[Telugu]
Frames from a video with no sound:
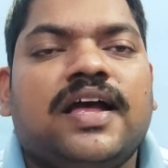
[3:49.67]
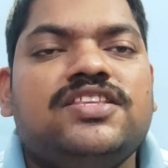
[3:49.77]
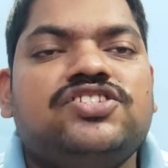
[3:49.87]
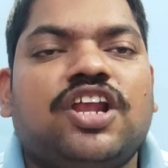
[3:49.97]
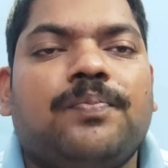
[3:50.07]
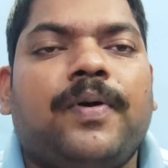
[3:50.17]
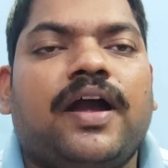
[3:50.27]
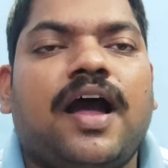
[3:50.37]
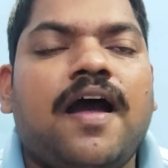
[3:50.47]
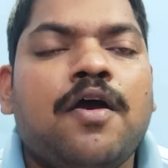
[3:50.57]

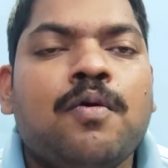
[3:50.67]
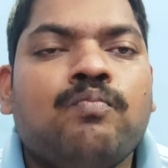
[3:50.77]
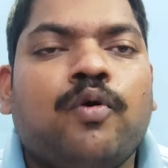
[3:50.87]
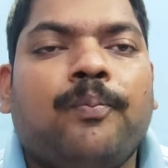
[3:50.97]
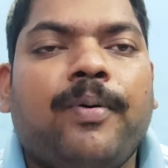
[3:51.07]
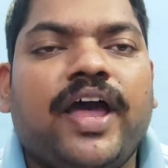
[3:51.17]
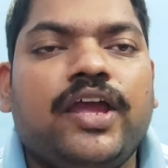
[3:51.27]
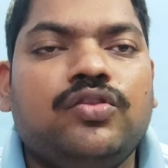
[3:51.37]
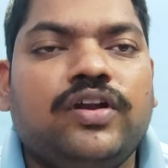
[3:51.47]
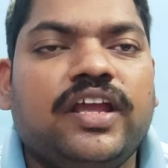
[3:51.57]
అత్యల్పంగా ముప్పై
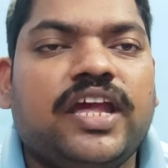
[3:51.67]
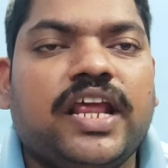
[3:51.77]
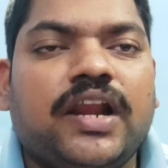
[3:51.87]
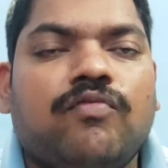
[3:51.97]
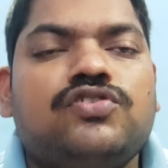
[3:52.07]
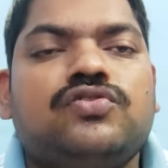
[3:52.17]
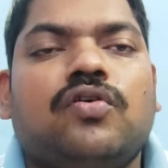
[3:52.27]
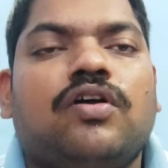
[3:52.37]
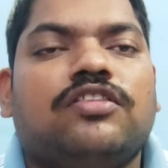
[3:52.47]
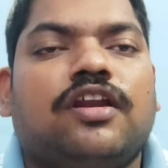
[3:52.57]
ఐదు డిగ్రీల
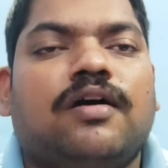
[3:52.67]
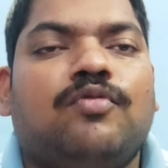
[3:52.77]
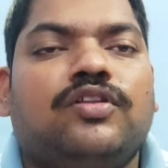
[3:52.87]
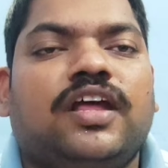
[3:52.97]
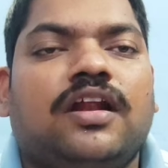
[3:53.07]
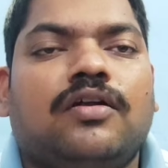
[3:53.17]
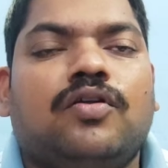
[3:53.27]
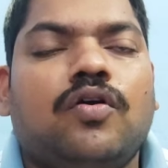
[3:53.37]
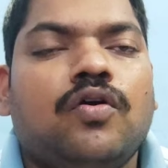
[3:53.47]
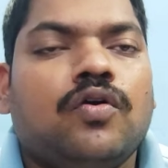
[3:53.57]
ఉష్ణోగ్రత
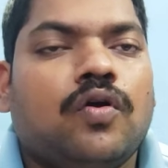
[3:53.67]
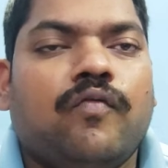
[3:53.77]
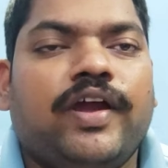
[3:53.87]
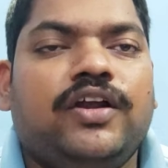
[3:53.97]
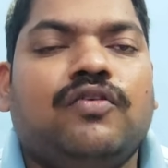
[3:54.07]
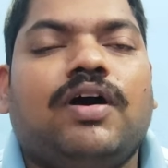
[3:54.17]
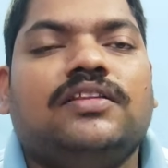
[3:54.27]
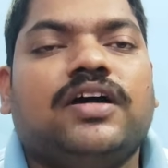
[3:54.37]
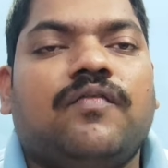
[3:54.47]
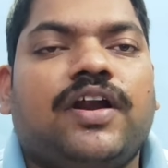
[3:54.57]
నమోదైనట్లు కువైట్
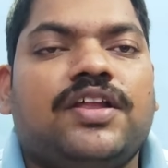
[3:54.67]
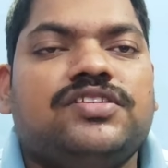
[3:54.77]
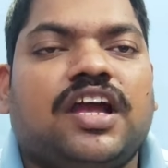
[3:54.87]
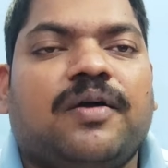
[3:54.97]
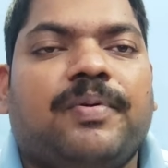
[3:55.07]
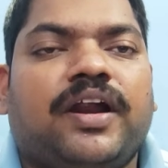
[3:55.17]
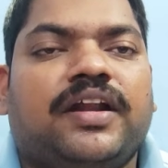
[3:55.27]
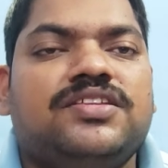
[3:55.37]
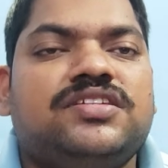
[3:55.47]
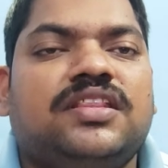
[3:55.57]
వాతావరణ శాఖ
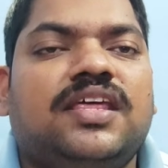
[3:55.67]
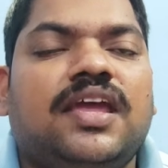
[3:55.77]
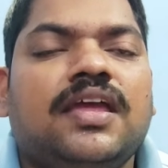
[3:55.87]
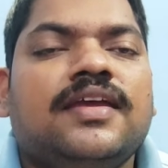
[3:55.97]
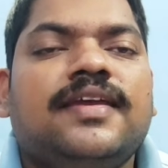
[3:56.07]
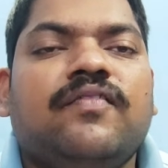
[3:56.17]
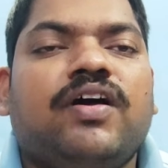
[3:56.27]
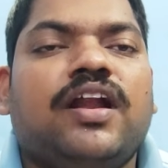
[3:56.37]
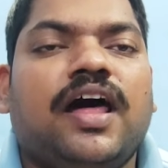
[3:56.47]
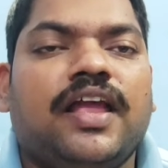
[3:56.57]
ప్రకటించింది
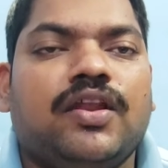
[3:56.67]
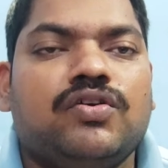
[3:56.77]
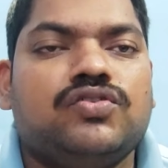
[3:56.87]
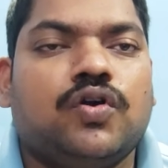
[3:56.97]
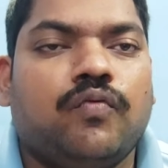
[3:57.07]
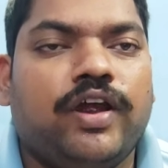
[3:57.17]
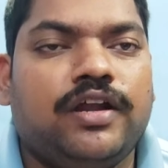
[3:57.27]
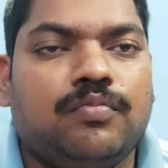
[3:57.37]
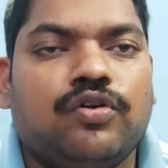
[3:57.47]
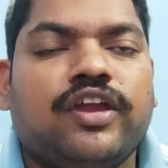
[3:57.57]
ఇవన్న ఈరోజు
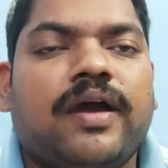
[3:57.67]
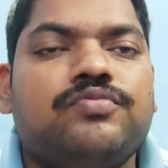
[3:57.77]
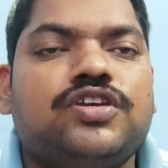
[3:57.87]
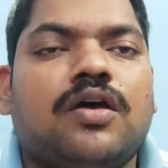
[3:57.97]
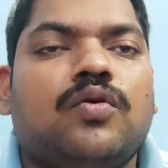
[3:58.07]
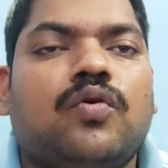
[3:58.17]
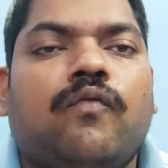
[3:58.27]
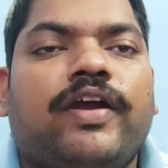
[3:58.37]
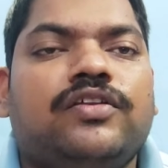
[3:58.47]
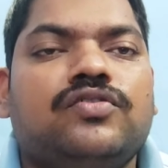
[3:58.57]
కువైట్ ముఖ్యాంశాలు
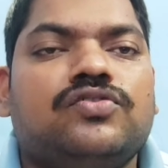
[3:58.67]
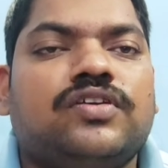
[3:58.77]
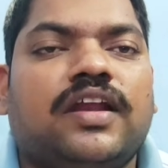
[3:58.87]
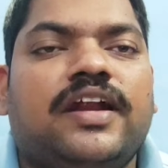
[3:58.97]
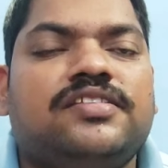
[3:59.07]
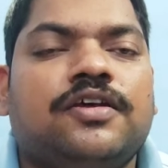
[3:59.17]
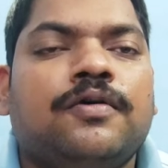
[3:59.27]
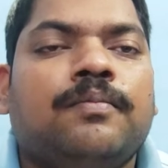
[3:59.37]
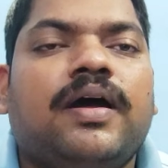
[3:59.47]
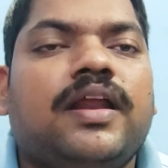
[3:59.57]
కువైట్ న్యూస్ కెలెట్స్
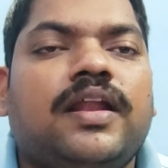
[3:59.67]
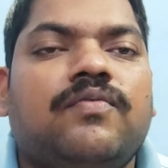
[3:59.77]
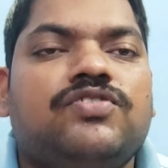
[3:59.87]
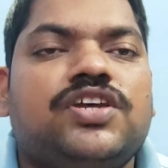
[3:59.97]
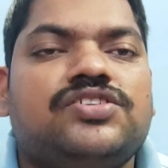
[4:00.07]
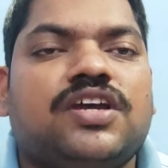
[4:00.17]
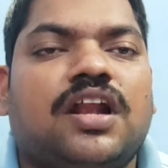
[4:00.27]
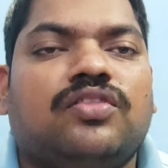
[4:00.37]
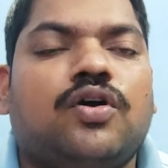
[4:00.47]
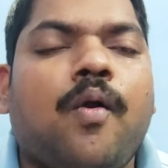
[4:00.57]
మరిన్ని
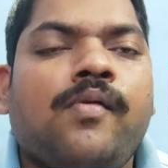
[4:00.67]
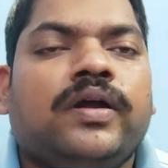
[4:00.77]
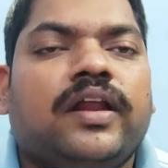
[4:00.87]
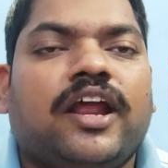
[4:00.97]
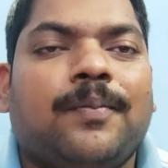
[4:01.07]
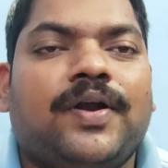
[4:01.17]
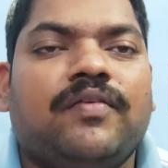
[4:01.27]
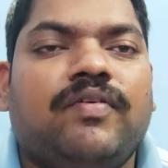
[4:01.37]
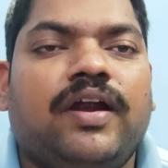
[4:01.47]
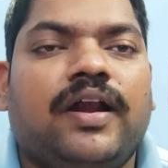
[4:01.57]
విశేషాలతో
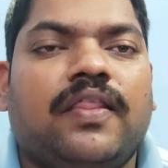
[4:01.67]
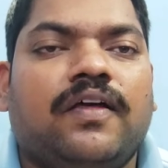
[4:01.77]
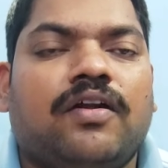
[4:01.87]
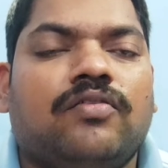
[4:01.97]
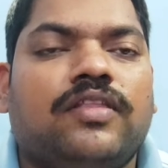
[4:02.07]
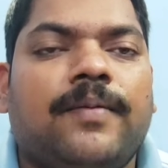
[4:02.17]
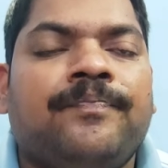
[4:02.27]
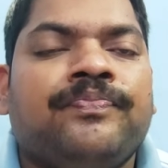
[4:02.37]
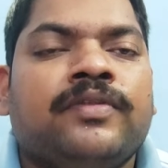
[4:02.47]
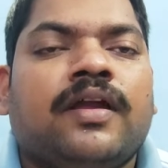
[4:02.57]
రేపటి వీడియో తగులుద్దాం
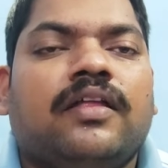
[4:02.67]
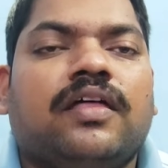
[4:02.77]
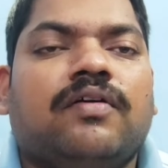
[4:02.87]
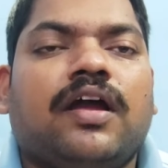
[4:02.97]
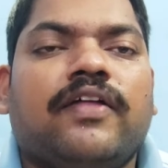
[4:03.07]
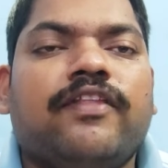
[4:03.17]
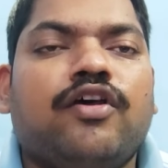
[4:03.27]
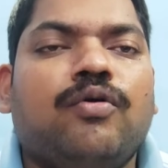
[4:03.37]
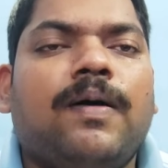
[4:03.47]
అంతవరకు అందరూ